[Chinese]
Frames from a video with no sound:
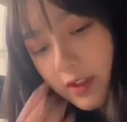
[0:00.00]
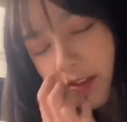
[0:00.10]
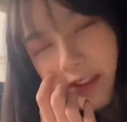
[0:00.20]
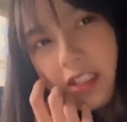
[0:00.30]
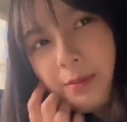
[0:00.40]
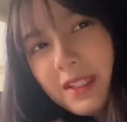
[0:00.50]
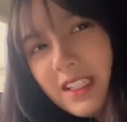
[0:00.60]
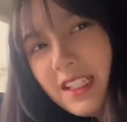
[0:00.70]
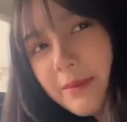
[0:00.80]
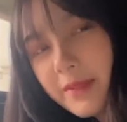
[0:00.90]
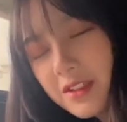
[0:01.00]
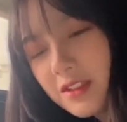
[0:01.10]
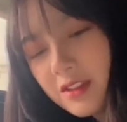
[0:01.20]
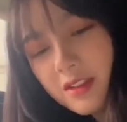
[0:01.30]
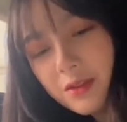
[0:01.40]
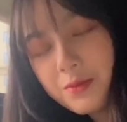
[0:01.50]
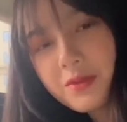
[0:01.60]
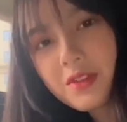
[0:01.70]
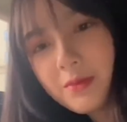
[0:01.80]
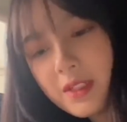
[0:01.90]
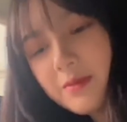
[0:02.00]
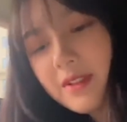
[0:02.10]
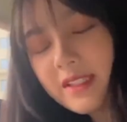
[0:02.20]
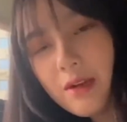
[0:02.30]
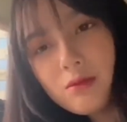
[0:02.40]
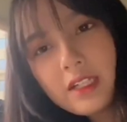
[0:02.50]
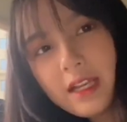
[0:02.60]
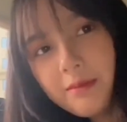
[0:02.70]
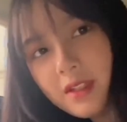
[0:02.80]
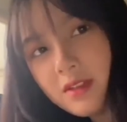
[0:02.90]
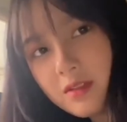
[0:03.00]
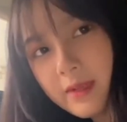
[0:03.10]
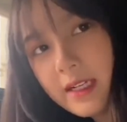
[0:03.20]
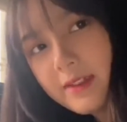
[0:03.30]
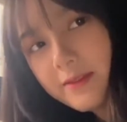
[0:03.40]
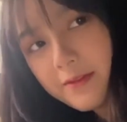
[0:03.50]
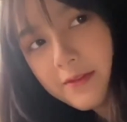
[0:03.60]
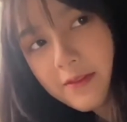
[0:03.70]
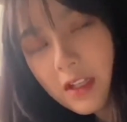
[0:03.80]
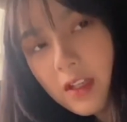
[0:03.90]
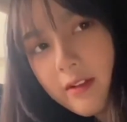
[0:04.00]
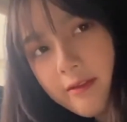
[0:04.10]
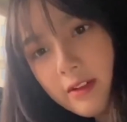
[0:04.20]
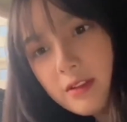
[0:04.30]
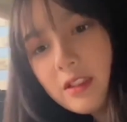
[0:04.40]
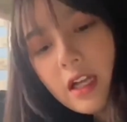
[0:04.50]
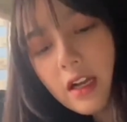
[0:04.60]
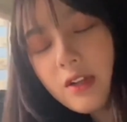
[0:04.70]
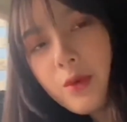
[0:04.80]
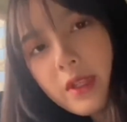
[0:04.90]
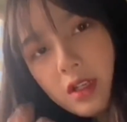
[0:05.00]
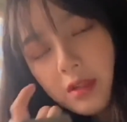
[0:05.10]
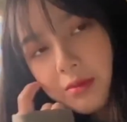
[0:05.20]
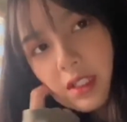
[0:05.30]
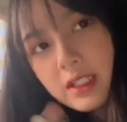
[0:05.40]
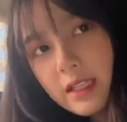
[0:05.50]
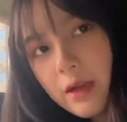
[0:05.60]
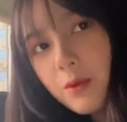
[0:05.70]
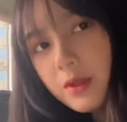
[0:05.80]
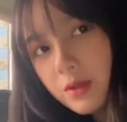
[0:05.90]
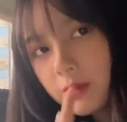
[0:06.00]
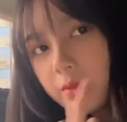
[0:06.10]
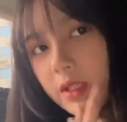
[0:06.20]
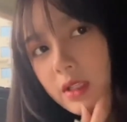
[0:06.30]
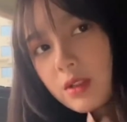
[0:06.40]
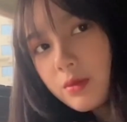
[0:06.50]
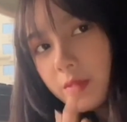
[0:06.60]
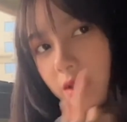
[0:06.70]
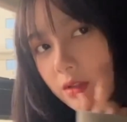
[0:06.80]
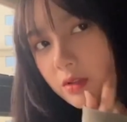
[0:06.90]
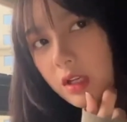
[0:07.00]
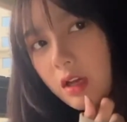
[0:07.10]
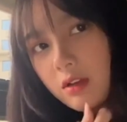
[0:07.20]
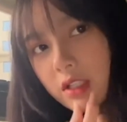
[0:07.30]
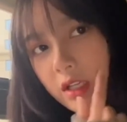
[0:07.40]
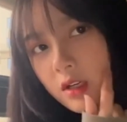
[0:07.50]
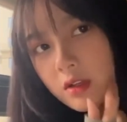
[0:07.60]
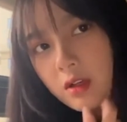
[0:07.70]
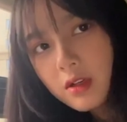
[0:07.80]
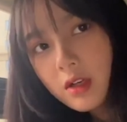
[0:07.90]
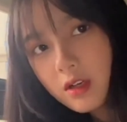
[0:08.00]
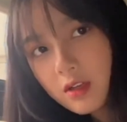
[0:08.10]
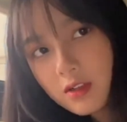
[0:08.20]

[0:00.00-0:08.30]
反正喷了也没事儿，又不是什么三无产品，是吧？反正而且味道也不是很难闻，总比总比到时候老了贴膏药要好。